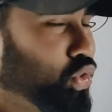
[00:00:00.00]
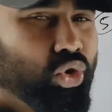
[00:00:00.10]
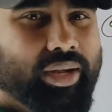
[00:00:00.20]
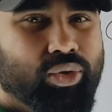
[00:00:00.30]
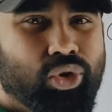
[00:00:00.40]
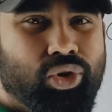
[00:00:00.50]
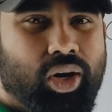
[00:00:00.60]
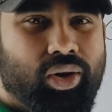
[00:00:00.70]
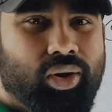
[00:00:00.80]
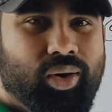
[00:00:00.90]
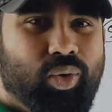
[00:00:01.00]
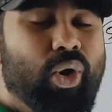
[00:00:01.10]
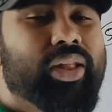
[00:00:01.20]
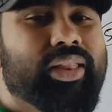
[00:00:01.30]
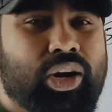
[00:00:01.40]
টুকে গুণ করো
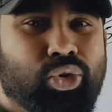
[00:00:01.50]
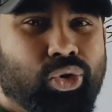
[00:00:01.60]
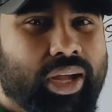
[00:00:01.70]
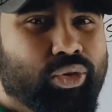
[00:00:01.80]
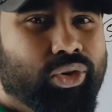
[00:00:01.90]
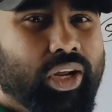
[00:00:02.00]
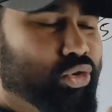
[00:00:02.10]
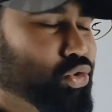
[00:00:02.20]
অন দ্বারা টুকে গুণ করলে